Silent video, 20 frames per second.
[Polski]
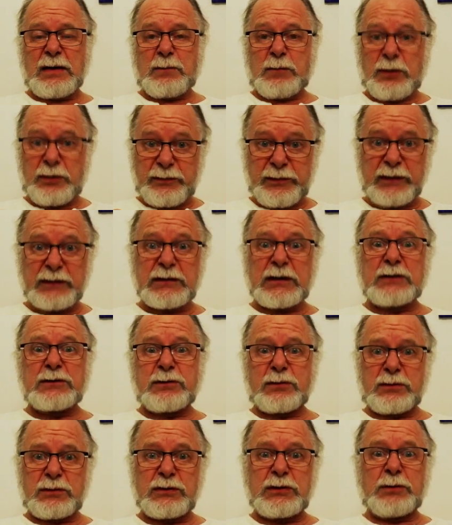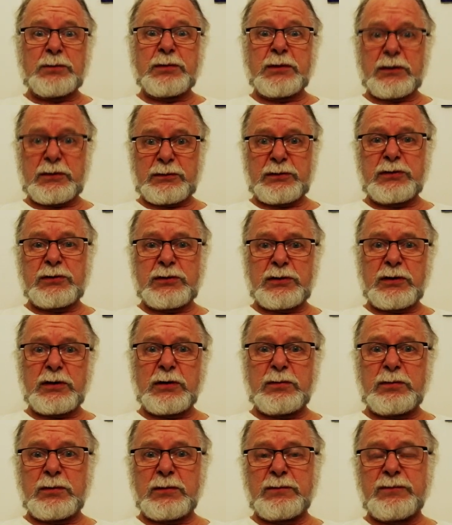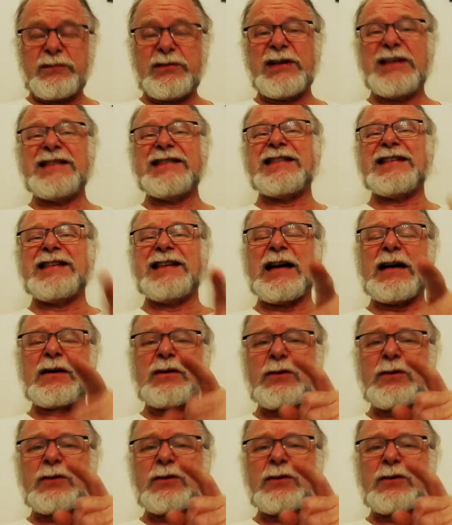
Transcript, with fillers: bo kwadratury dopiero co się robią. Więc dla